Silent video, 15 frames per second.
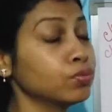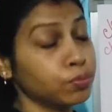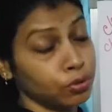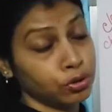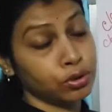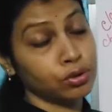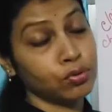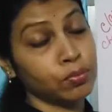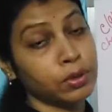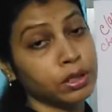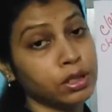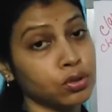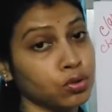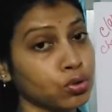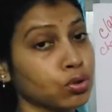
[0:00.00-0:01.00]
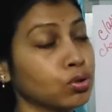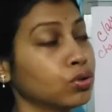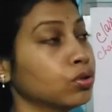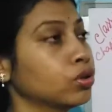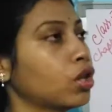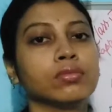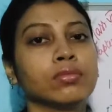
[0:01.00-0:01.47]
পুষ্টি উপাদান যোগ
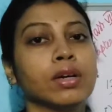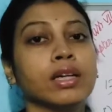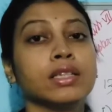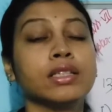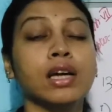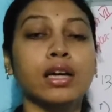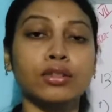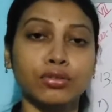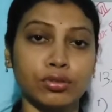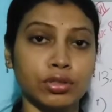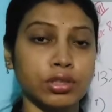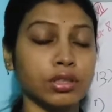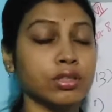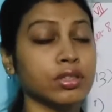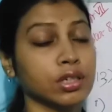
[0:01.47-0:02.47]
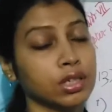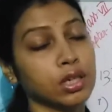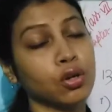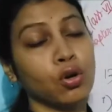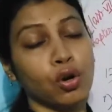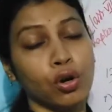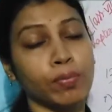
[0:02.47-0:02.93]
করতে হবে মানে যার শরীরে
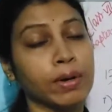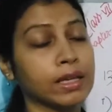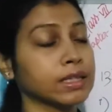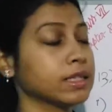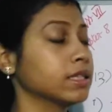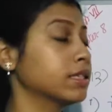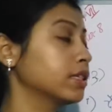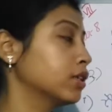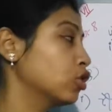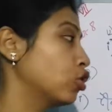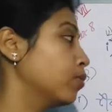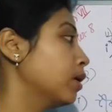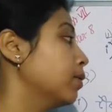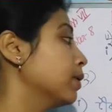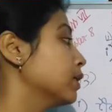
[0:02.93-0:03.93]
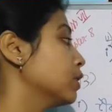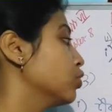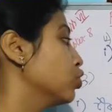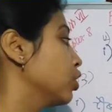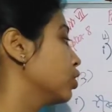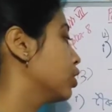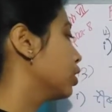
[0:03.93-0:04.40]
যেটা কম আছে যেটার অভাব আছে
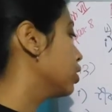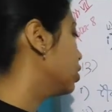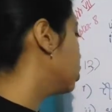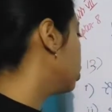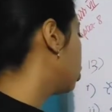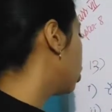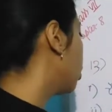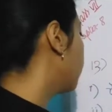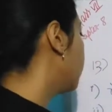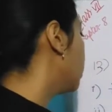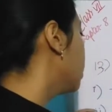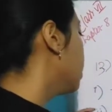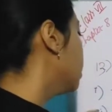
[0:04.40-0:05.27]
সেইটাকে দিতে হবে